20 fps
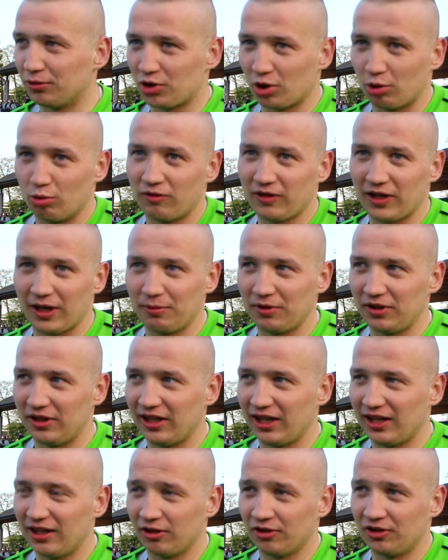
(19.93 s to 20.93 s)
czołówka by
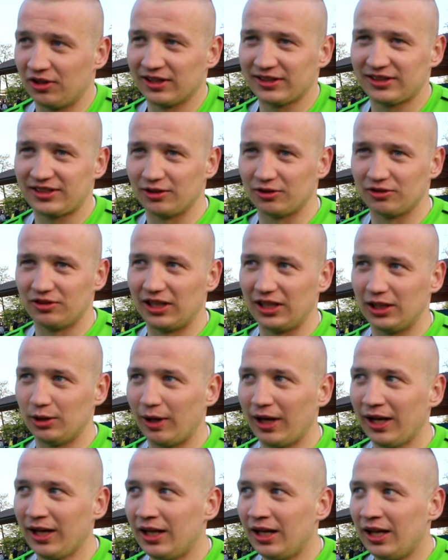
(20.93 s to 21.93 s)
na, od nas się
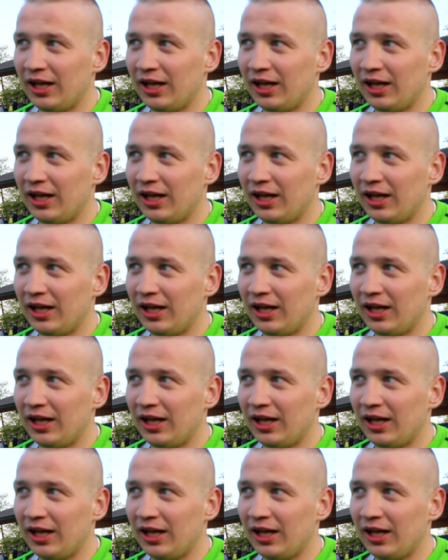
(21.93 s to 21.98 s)
oddaliła.